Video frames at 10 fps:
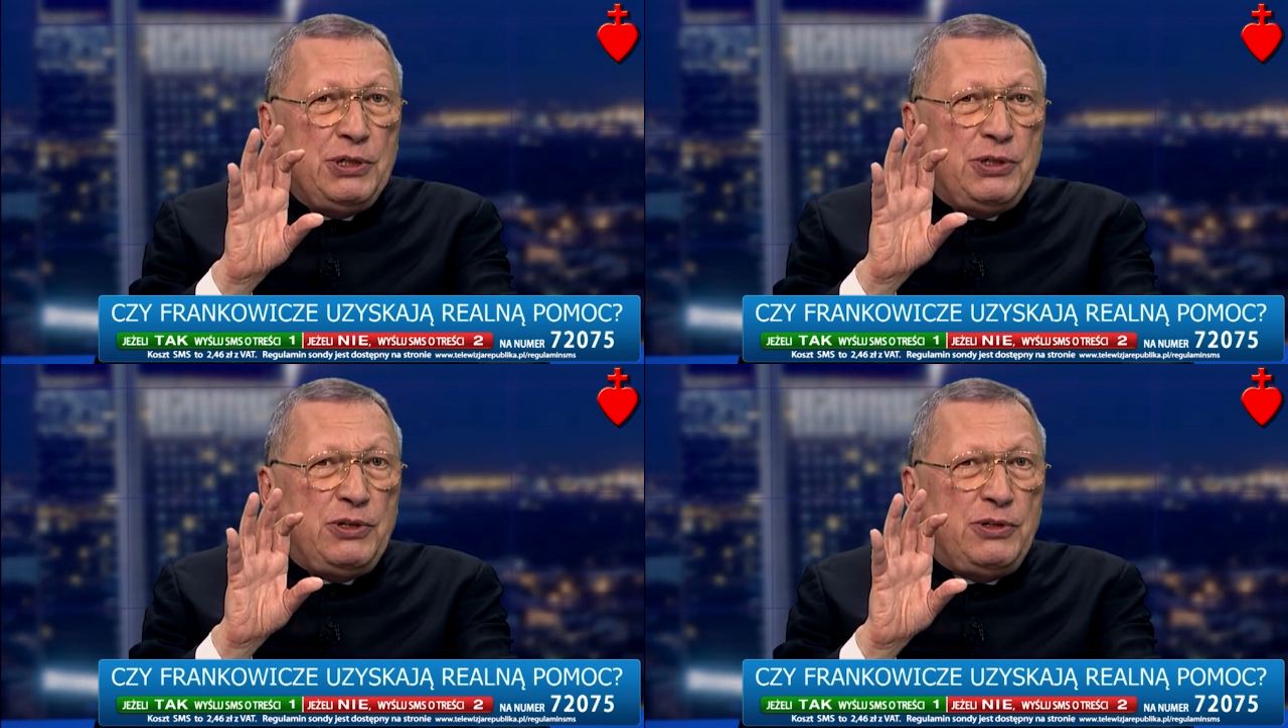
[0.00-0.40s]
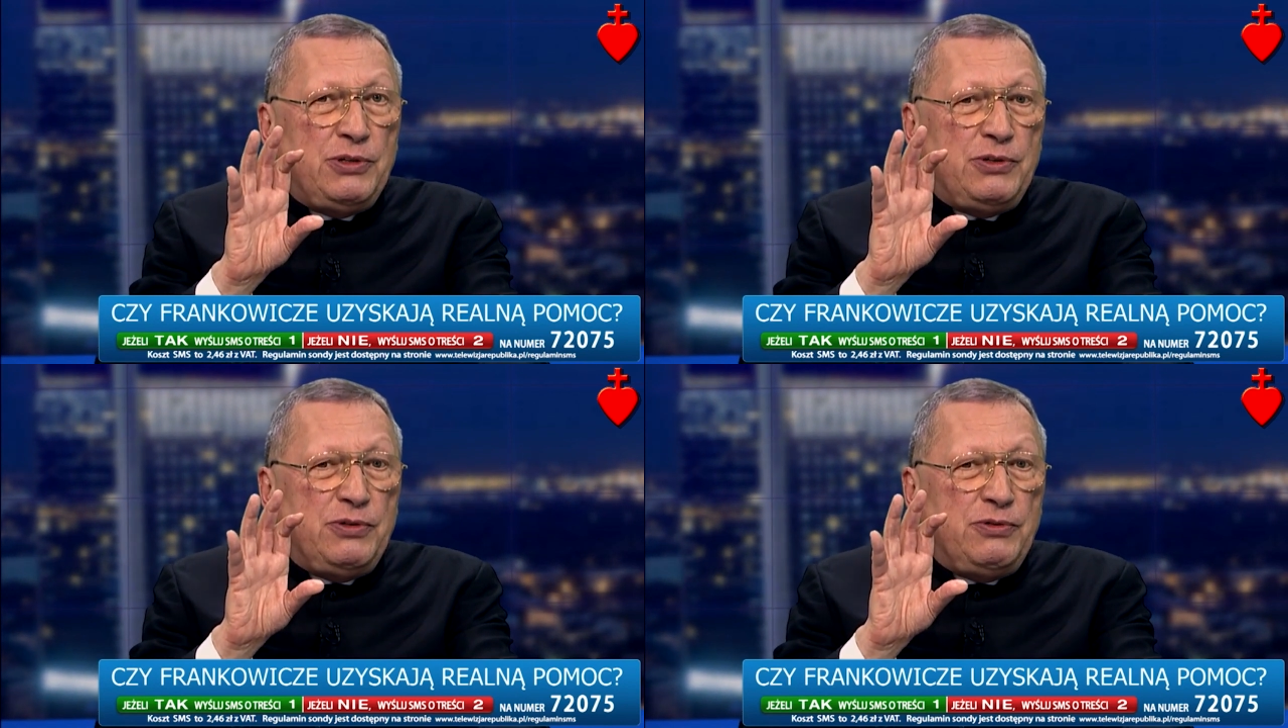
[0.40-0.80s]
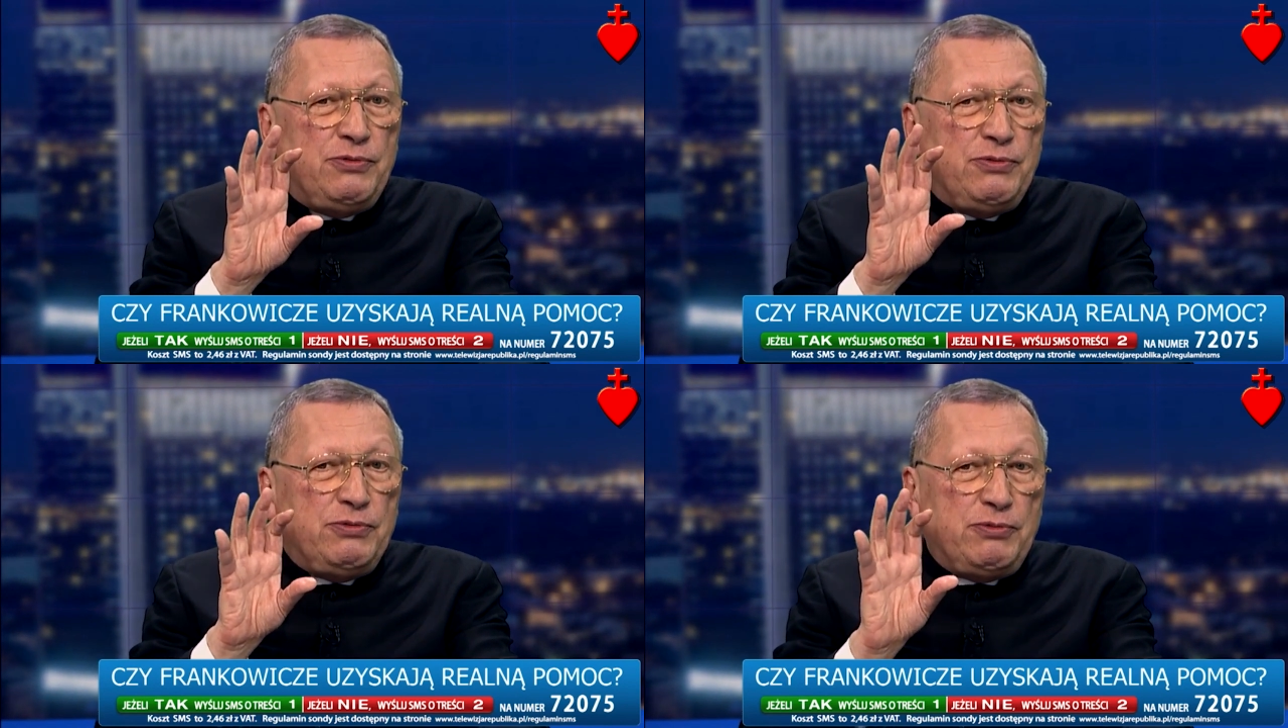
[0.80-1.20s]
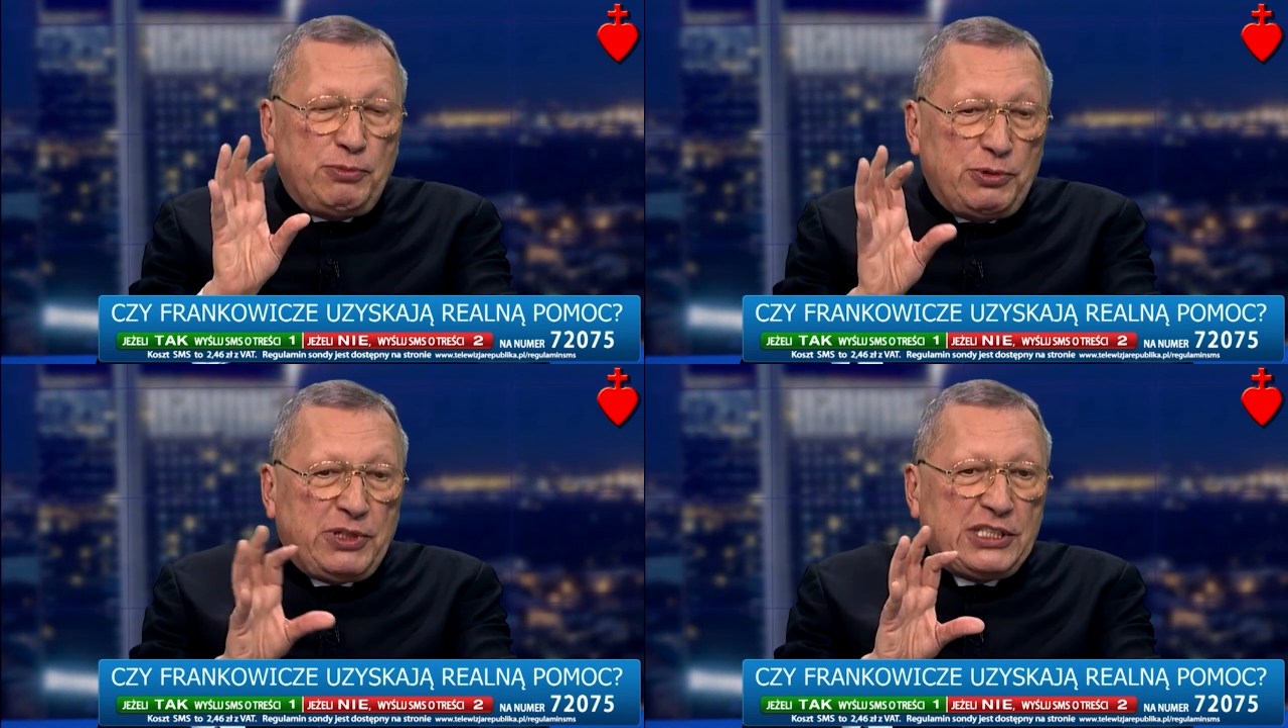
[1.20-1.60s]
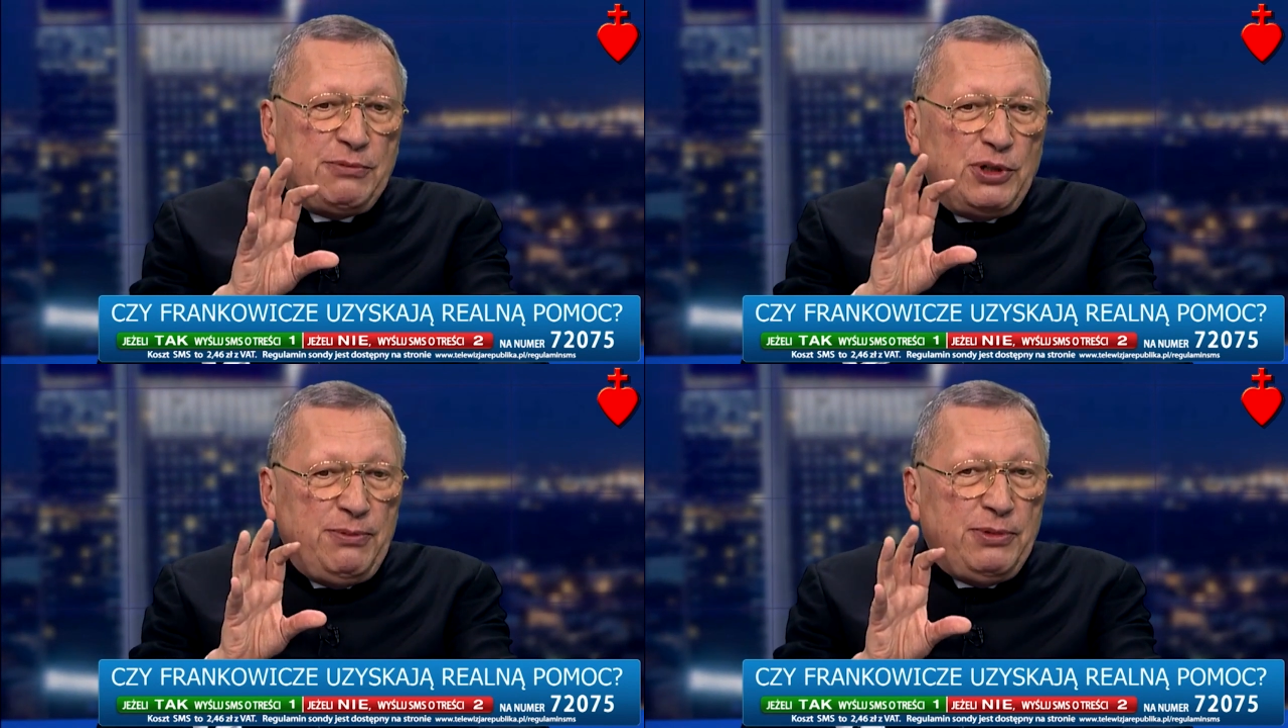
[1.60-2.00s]
y,
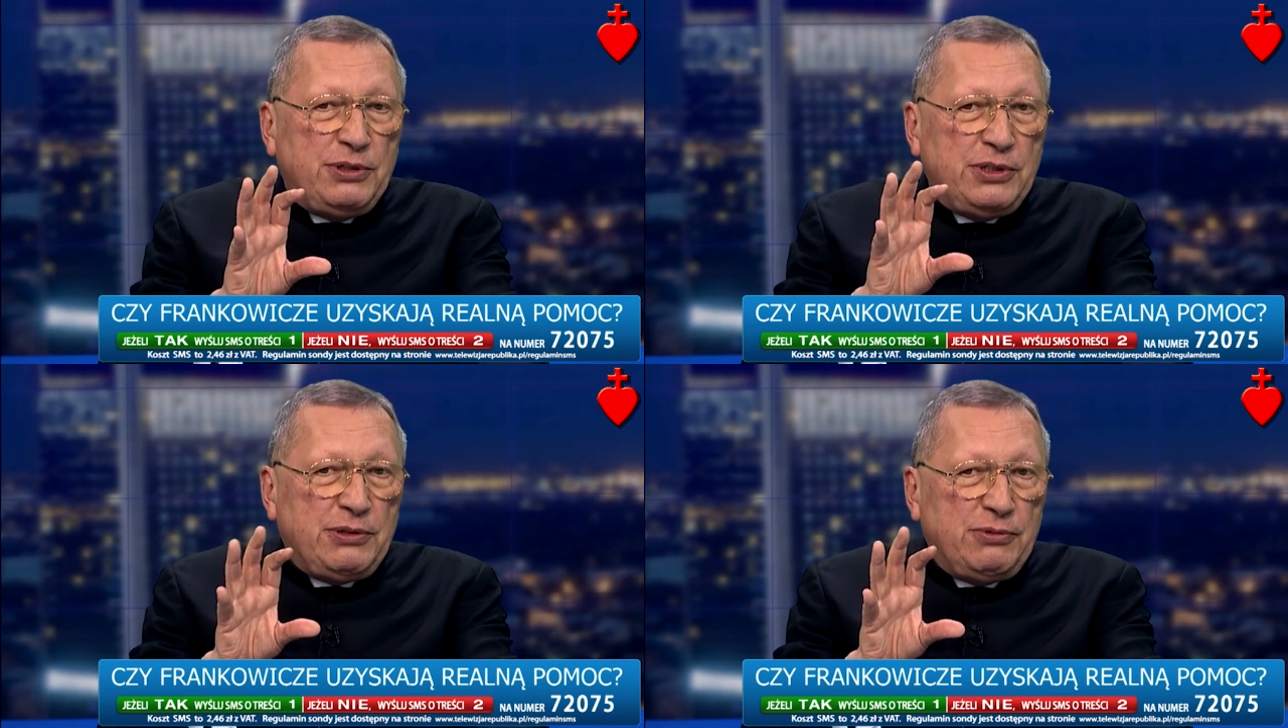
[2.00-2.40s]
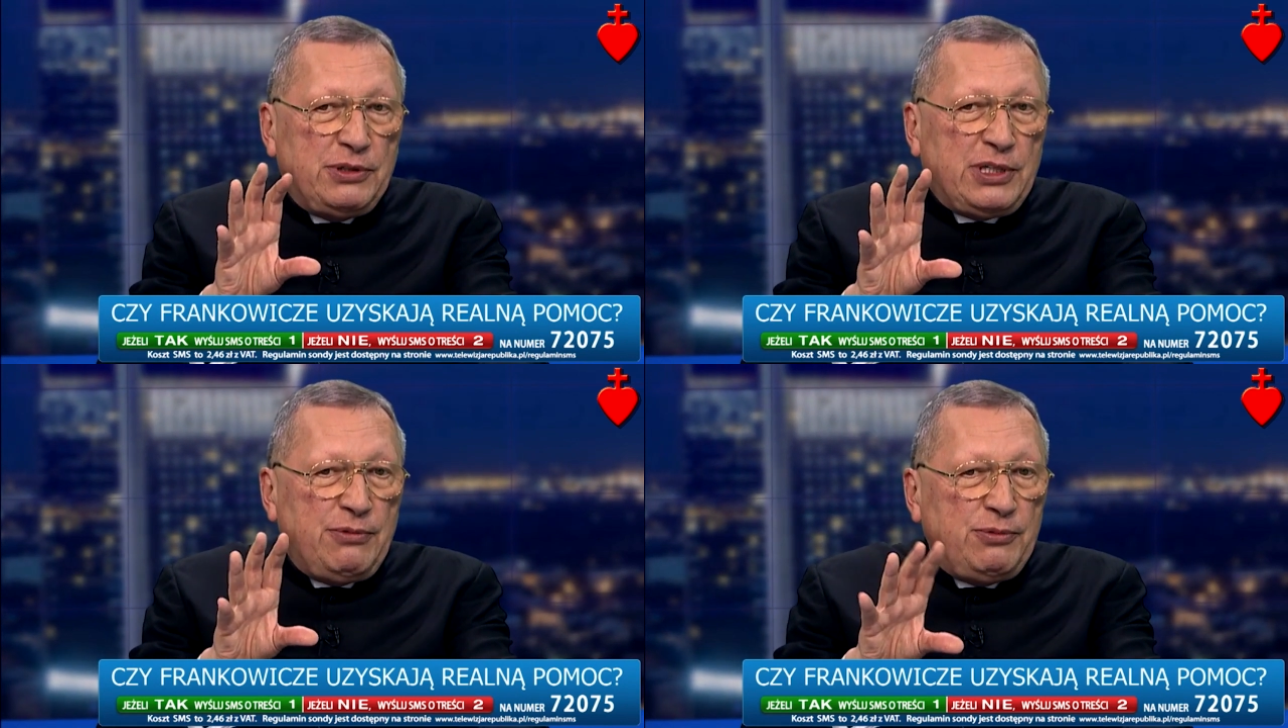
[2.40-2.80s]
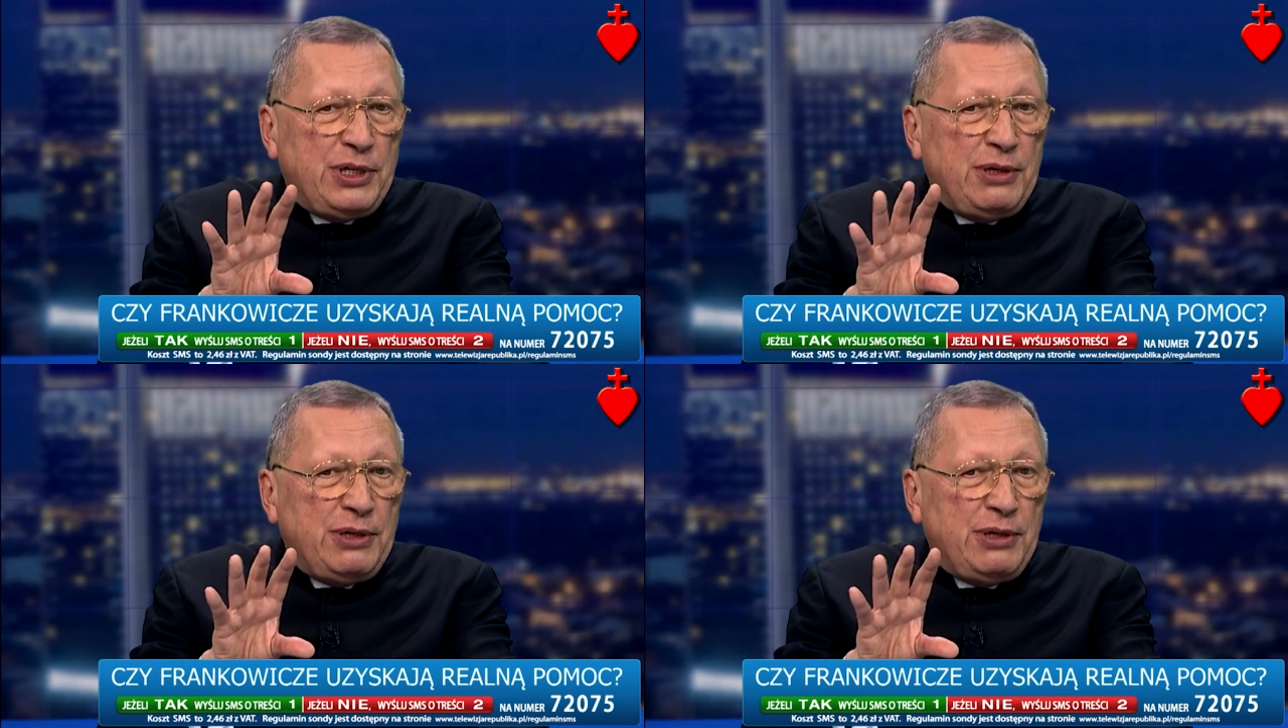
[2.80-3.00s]
znaczy moim, y, temu